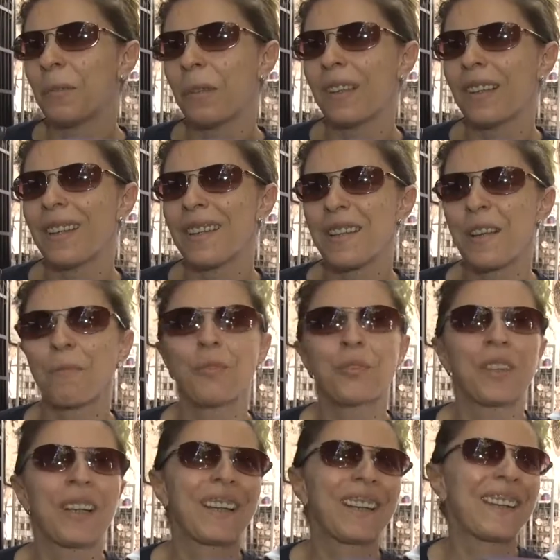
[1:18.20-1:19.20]
والله اذا
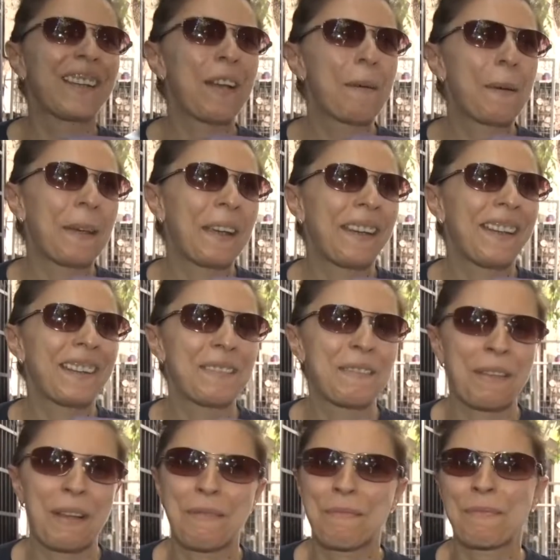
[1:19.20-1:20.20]
امورنا كلها بخير
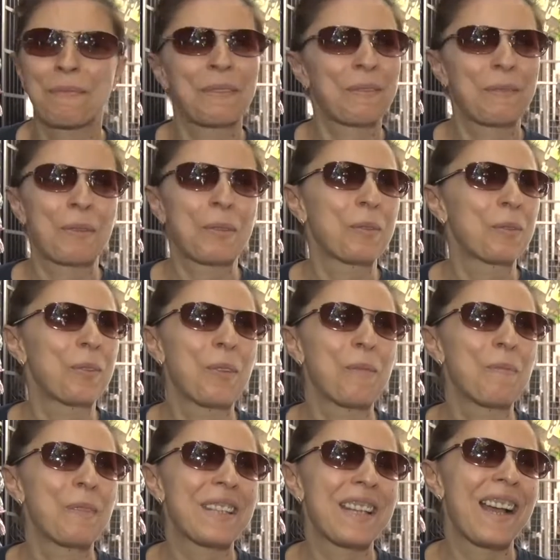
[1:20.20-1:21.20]
فبيكون
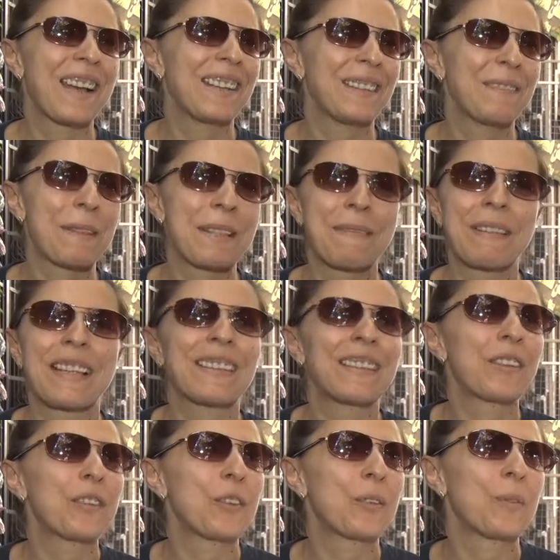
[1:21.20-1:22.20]
يوم مثالي بس اذا
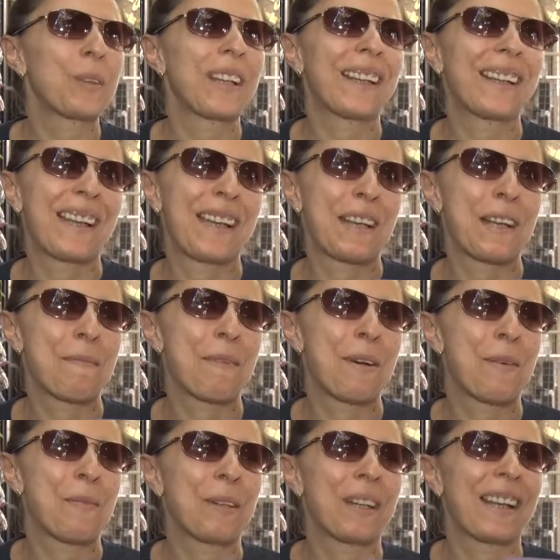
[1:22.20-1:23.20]
تركض ورا
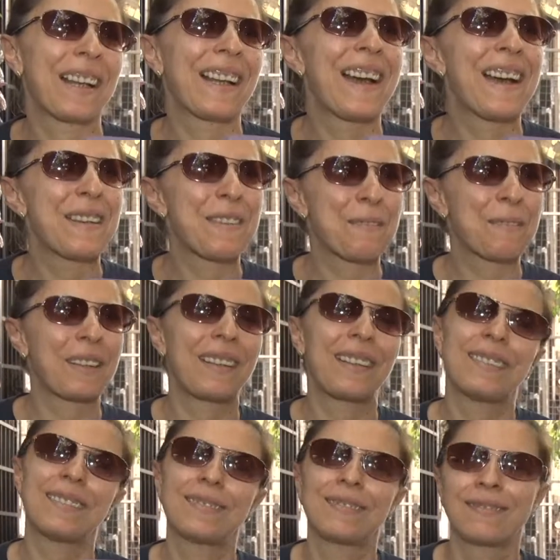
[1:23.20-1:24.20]
الكهرباء ورا الغاز ورا
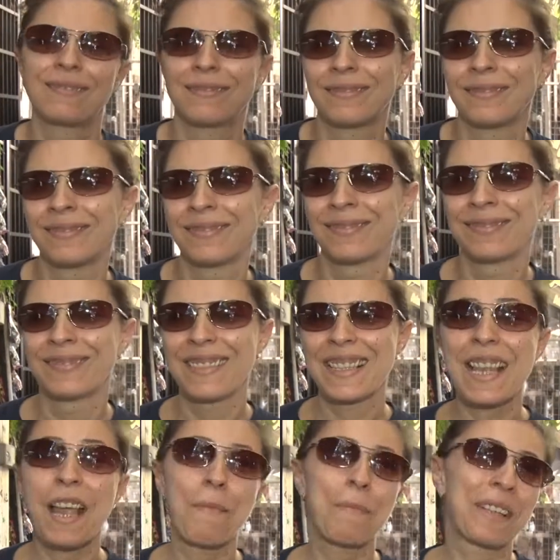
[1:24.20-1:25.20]
صعبة
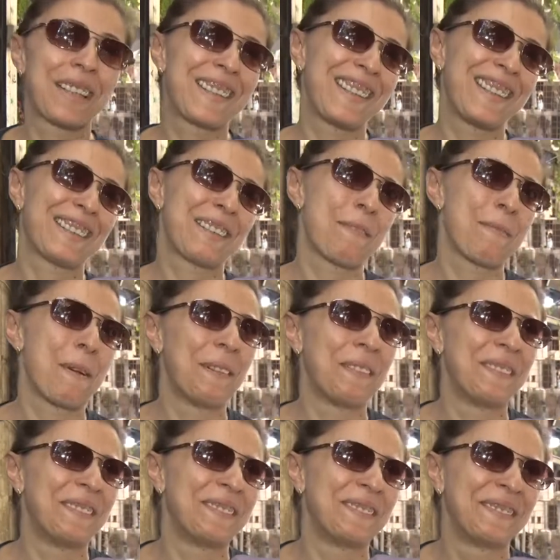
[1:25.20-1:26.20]
صعبة كثير
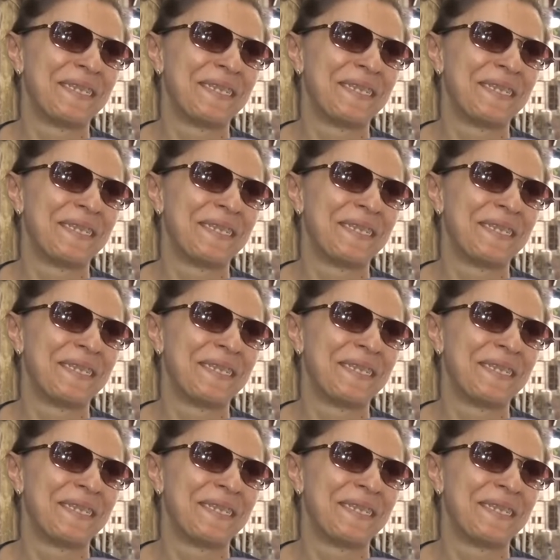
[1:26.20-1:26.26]
طبعا